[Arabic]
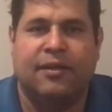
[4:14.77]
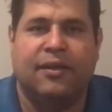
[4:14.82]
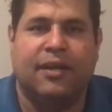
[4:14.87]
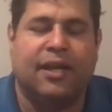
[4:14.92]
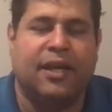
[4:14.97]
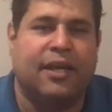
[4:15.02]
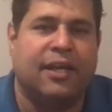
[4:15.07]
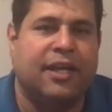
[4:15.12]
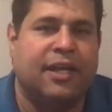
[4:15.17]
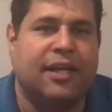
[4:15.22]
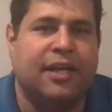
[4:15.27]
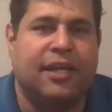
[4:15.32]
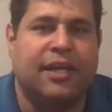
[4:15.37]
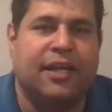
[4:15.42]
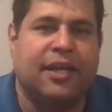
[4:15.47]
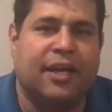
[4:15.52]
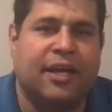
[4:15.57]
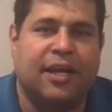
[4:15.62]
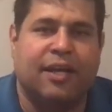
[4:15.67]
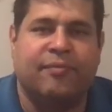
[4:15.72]
لا قناه اللي
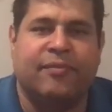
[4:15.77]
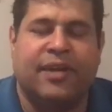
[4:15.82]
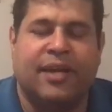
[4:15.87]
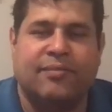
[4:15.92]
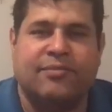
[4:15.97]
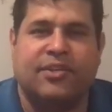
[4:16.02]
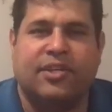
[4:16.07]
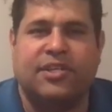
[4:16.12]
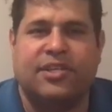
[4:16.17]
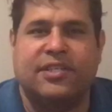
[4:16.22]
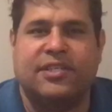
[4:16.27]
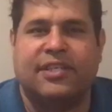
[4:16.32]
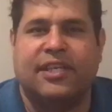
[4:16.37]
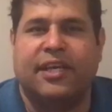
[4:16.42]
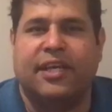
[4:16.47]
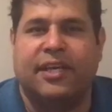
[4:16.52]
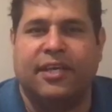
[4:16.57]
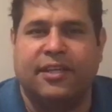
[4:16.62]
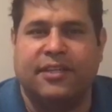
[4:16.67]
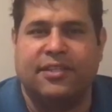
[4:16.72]
هي اقل من 25
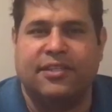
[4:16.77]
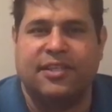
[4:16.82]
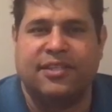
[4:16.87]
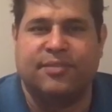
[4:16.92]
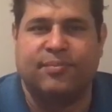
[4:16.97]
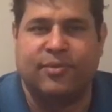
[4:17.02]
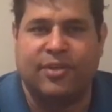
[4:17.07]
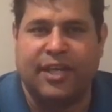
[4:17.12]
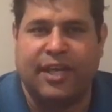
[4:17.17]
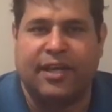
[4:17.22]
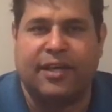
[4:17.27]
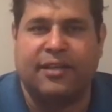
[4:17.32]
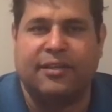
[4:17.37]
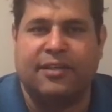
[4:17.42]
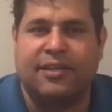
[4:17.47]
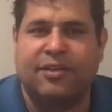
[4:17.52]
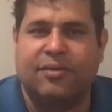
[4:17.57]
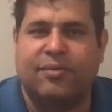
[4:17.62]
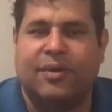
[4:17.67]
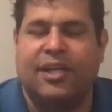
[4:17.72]
سنه هيتجذبوا ليها
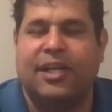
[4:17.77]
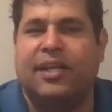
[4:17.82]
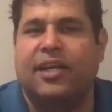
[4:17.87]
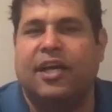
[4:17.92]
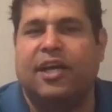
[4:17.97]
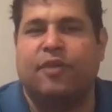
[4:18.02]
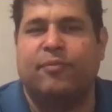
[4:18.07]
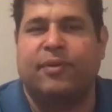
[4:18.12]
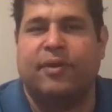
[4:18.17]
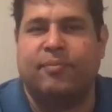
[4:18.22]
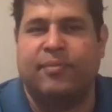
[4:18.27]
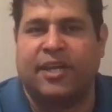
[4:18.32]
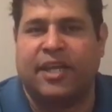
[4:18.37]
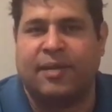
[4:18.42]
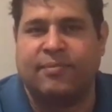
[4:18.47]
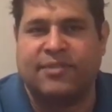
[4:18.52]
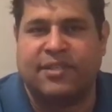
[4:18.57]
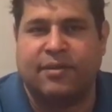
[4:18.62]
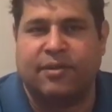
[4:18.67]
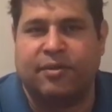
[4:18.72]
كثير ولا اللي اكبر من
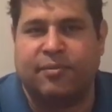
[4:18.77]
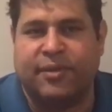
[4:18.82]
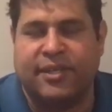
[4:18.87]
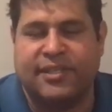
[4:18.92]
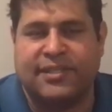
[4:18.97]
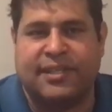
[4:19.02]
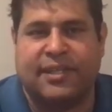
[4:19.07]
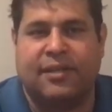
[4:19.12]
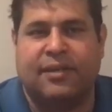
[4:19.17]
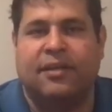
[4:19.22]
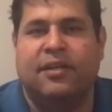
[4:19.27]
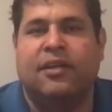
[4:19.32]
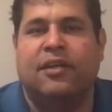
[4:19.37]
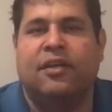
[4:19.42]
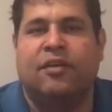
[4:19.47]
45 سنه